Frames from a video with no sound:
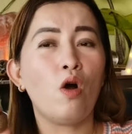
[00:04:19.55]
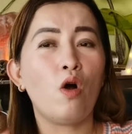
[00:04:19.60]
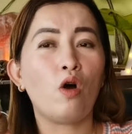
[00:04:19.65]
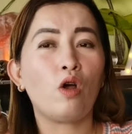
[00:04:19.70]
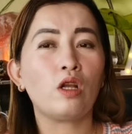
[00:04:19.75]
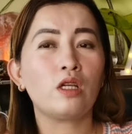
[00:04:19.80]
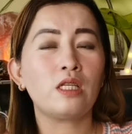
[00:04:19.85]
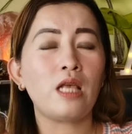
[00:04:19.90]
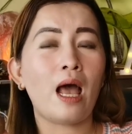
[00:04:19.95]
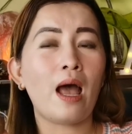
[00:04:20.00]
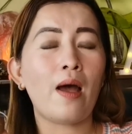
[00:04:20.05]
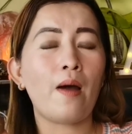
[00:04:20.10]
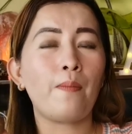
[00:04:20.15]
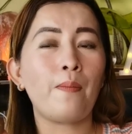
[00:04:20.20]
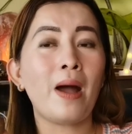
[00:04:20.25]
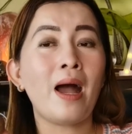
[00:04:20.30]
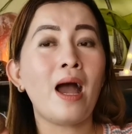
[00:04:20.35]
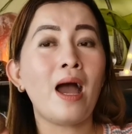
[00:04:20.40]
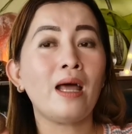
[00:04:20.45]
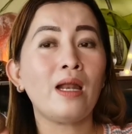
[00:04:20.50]
or sa
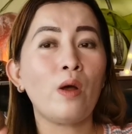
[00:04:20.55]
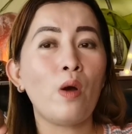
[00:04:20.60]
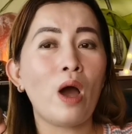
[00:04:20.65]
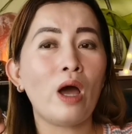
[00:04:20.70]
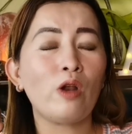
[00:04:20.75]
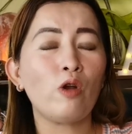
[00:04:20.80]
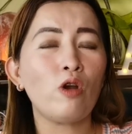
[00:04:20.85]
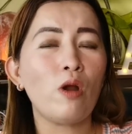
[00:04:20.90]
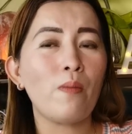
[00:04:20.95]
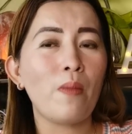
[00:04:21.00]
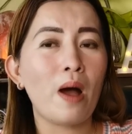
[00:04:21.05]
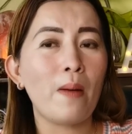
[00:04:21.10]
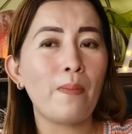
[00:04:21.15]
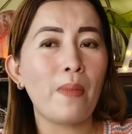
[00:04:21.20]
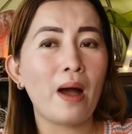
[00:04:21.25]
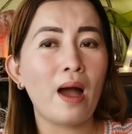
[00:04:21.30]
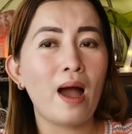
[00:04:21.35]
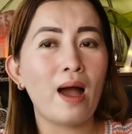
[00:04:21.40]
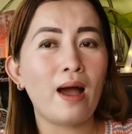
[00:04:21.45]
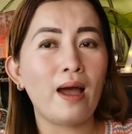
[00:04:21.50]
pang-araw-araw ng mga
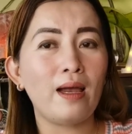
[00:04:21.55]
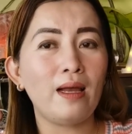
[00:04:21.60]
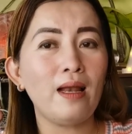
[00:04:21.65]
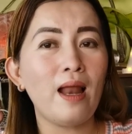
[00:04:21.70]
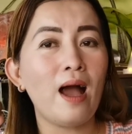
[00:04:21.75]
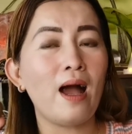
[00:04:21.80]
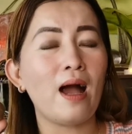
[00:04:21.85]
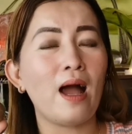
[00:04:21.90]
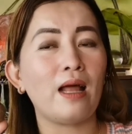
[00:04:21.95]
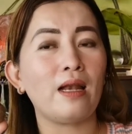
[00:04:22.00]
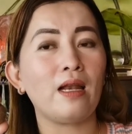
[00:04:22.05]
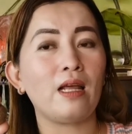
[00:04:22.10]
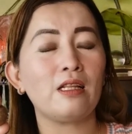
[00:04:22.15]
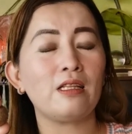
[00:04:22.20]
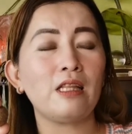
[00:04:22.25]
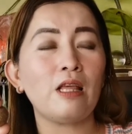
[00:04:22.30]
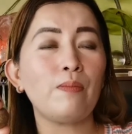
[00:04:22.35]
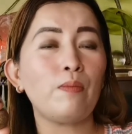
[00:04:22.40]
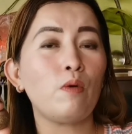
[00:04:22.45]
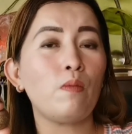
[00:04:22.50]
pangailangan na
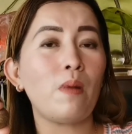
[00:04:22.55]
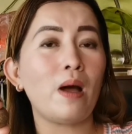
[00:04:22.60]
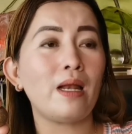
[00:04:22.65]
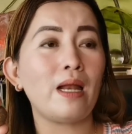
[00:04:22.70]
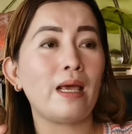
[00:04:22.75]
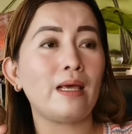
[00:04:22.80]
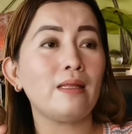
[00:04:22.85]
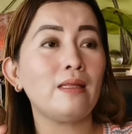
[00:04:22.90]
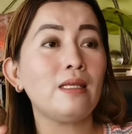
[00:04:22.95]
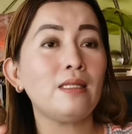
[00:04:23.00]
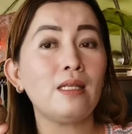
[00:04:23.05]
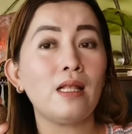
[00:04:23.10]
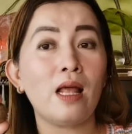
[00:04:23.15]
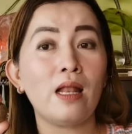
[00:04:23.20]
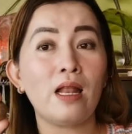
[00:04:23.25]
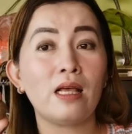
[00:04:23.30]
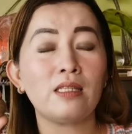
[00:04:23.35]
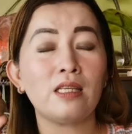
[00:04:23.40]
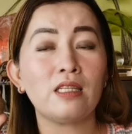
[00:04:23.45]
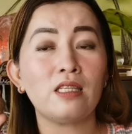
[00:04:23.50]
tipo ba na hindi
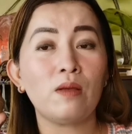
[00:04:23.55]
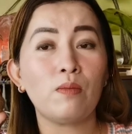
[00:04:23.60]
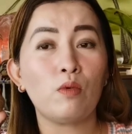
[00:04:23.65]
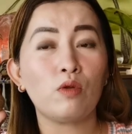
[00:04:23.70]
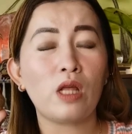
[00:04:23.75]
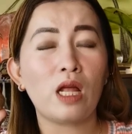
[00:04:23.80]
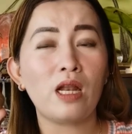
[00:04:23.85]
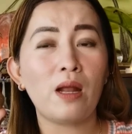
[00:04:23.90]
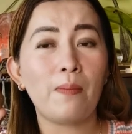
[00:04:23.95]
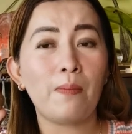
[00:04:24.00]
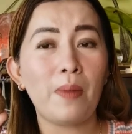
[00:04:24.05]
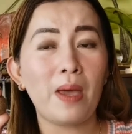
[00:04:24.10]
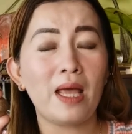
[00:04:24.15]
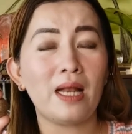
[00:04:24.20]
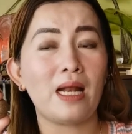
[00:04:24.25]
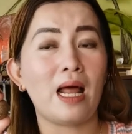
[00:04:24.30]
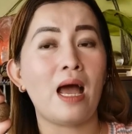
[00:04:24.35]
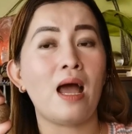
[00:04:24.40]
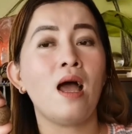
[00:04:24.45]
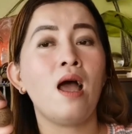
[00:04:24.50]
sila nasisimutan ng
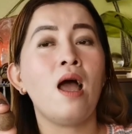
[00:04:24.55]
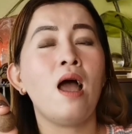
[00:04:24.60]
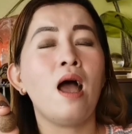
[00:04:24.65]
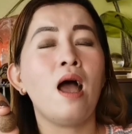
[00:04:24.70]
pera